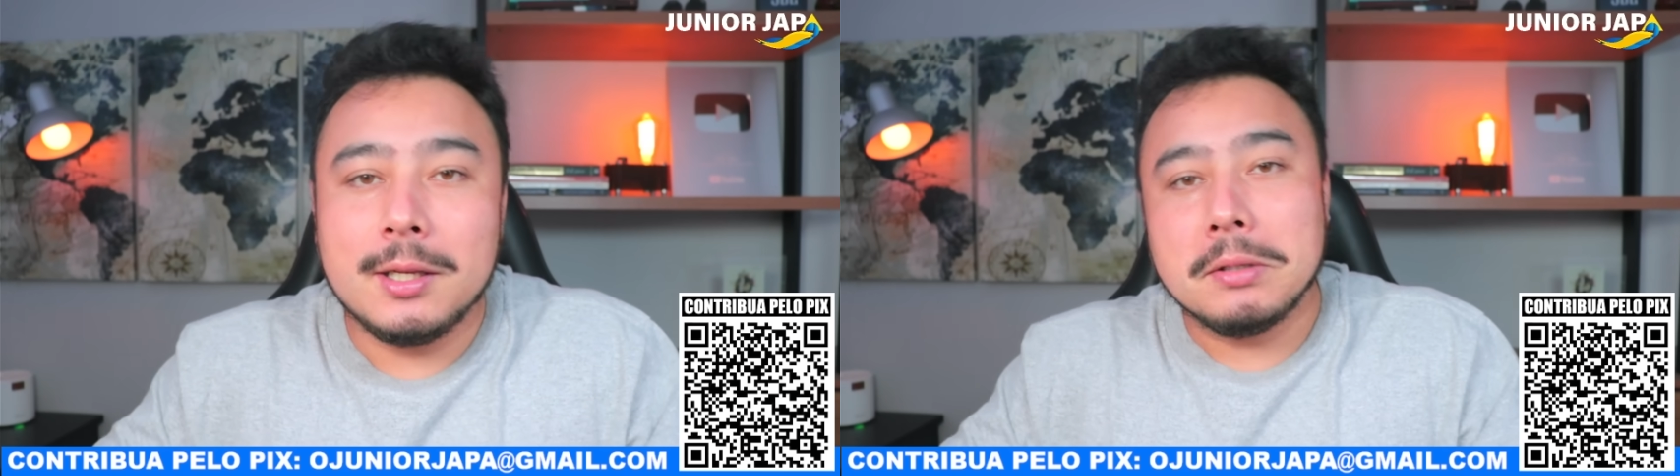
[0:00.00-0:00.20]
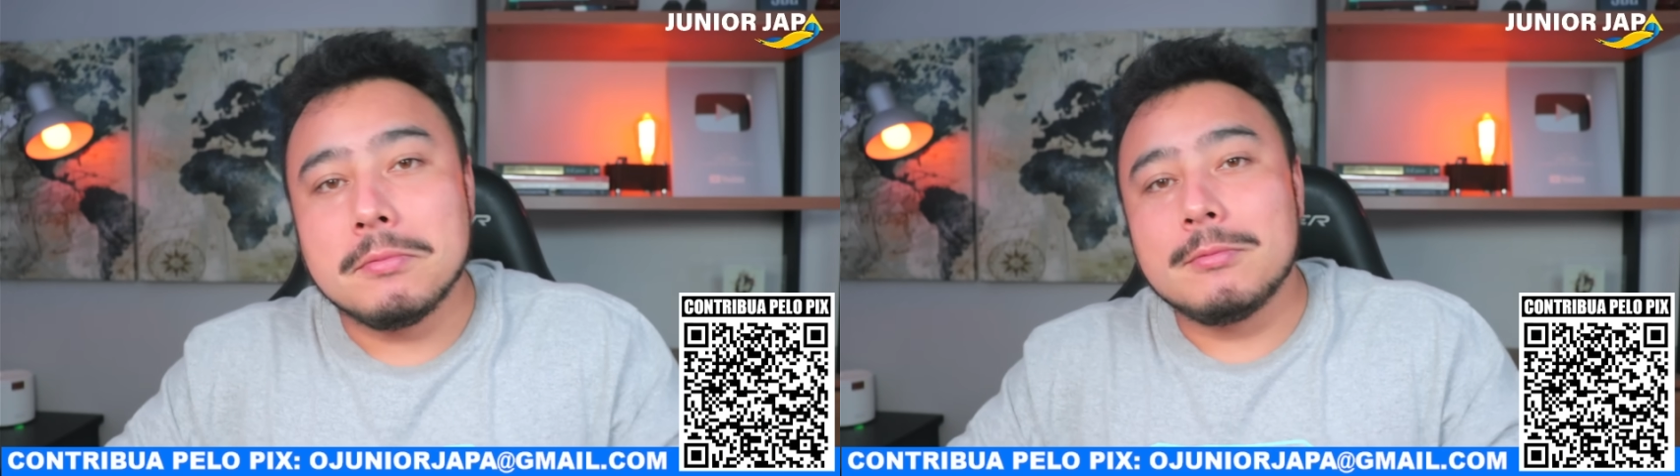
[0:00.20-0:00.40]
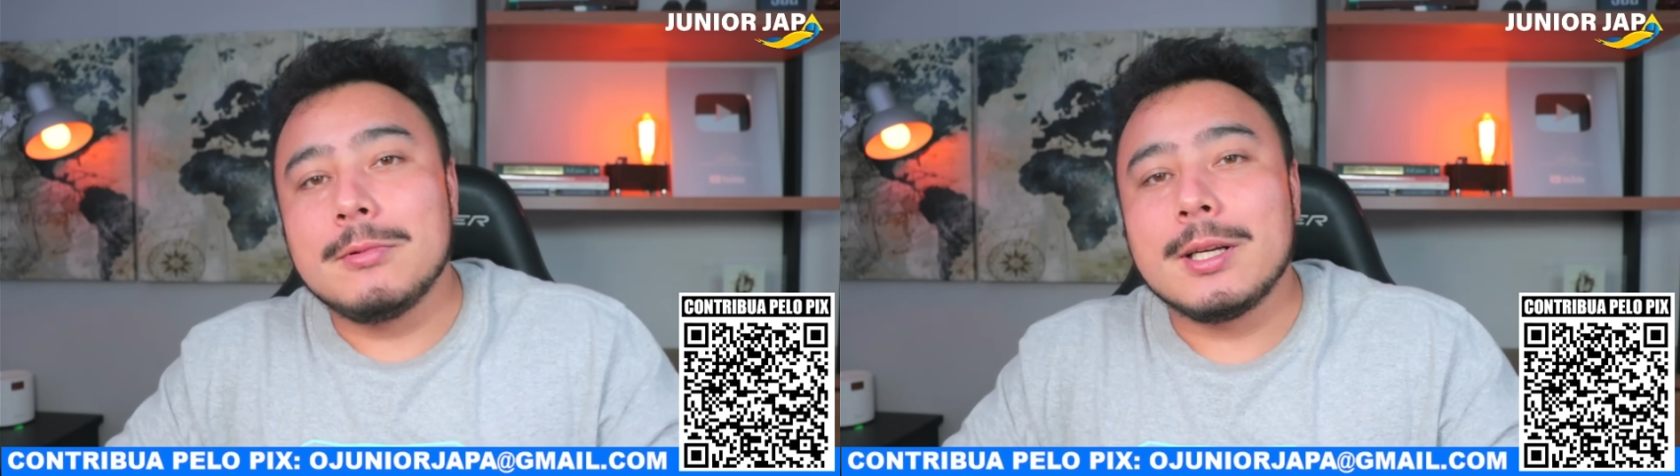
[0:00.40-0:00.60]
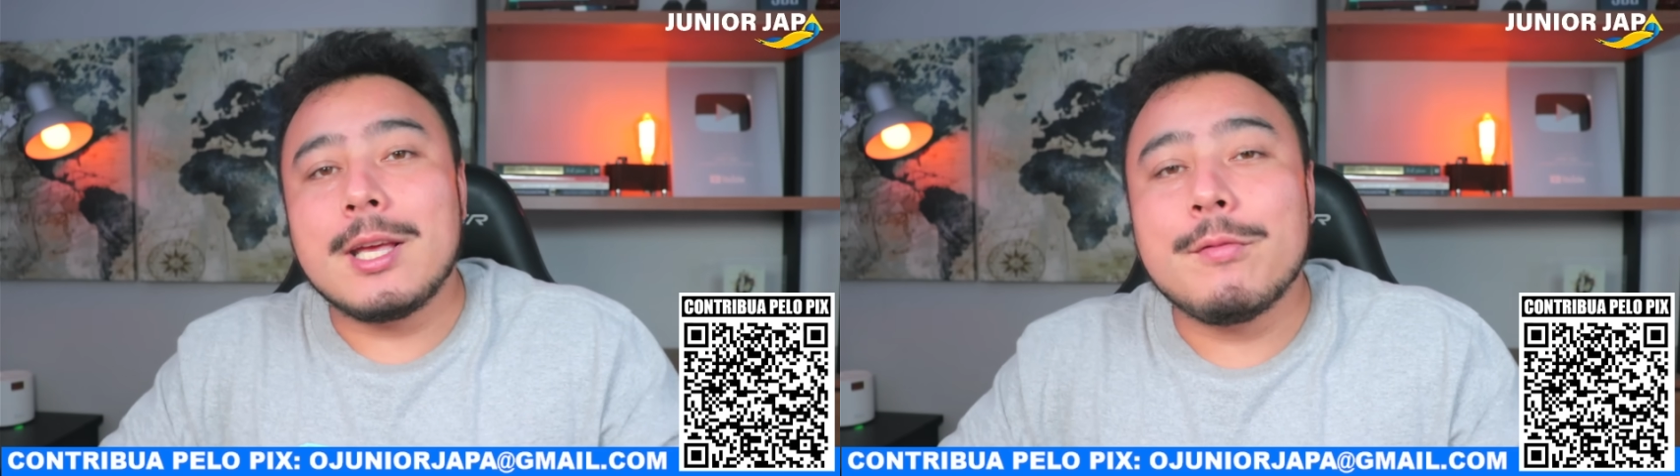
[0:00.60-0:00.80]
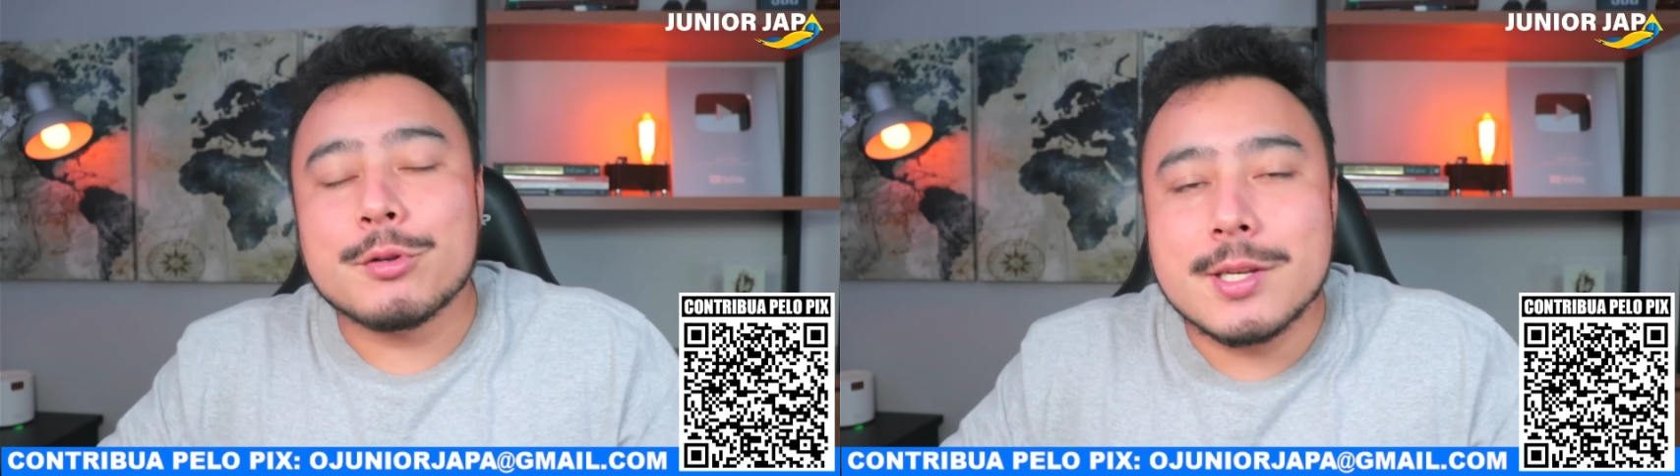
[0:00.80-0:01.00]
O que,
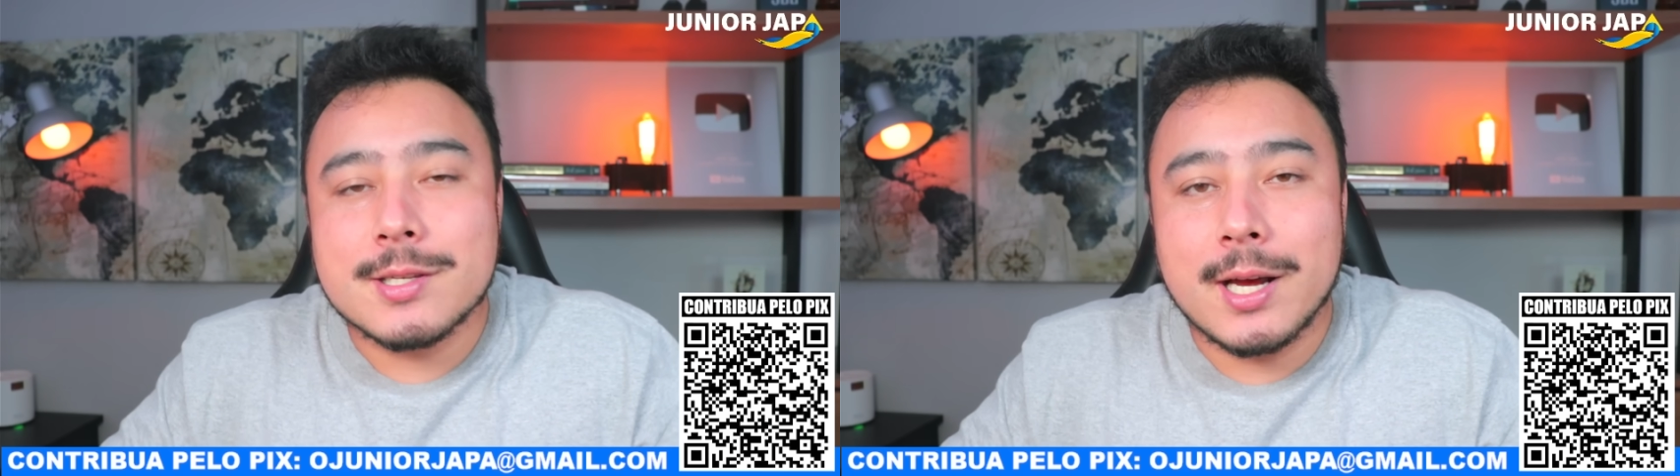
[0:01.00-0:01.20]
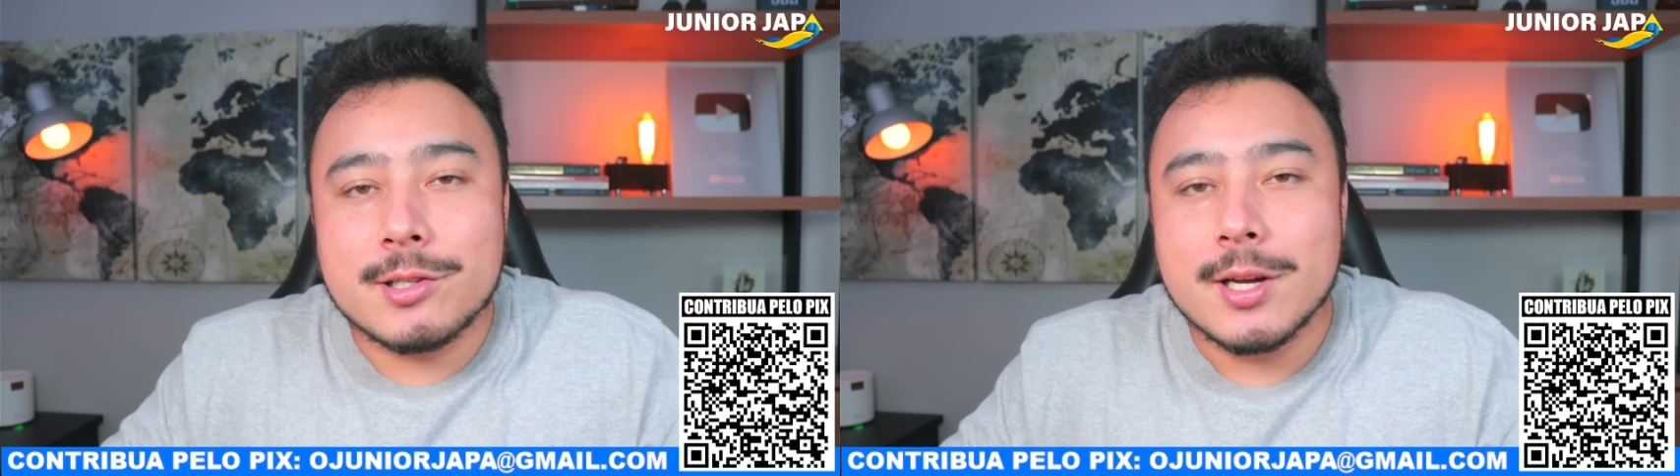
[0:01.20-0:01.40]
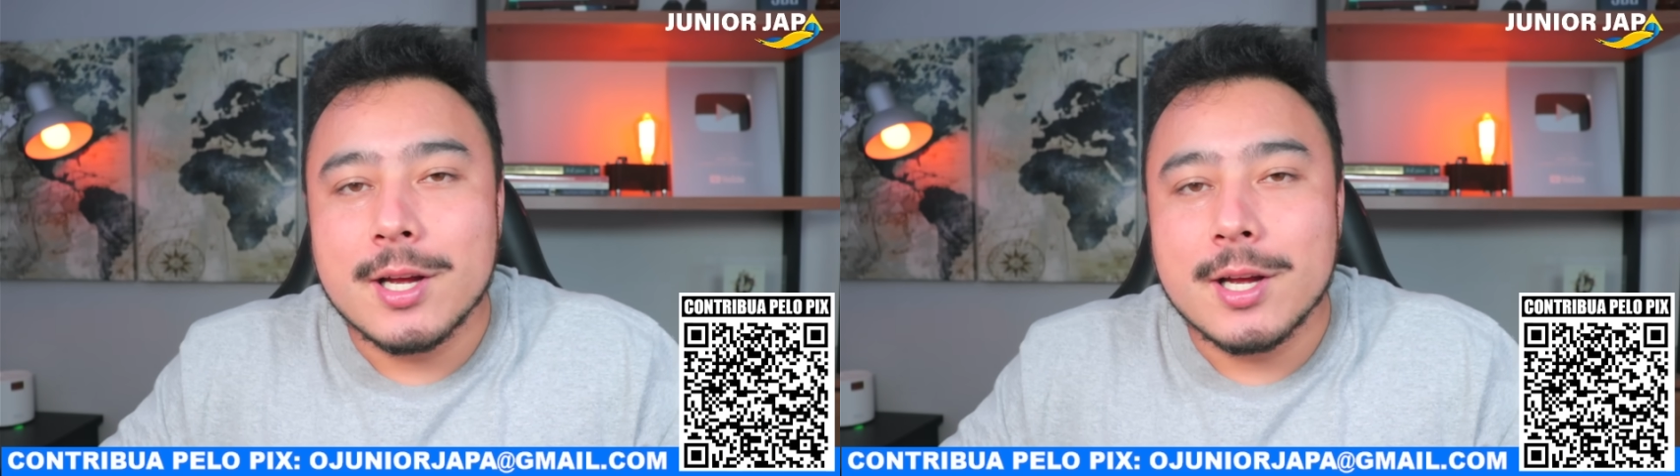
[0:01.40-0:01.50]
que vocês acham?